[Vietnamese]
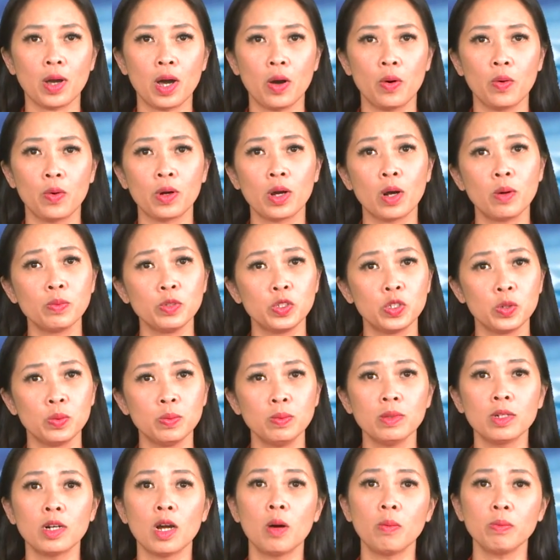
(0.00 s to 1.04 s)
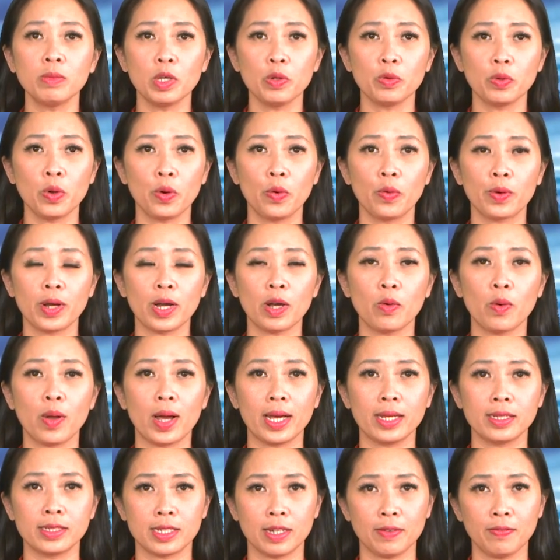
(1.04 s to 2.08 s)
cầu công chúng không tiêu thụ các
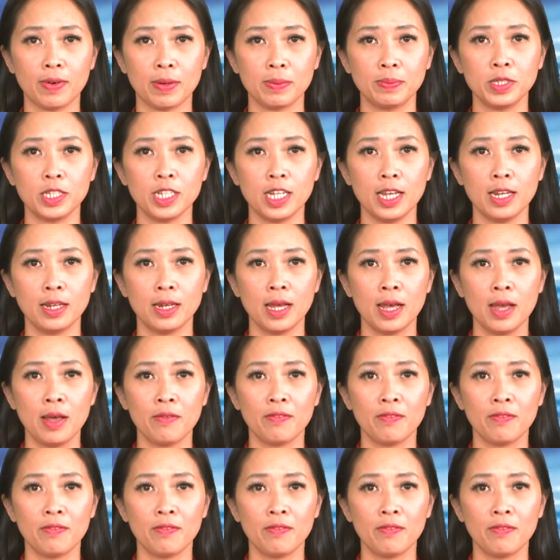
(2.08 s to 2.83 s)
loại sản phẩm trên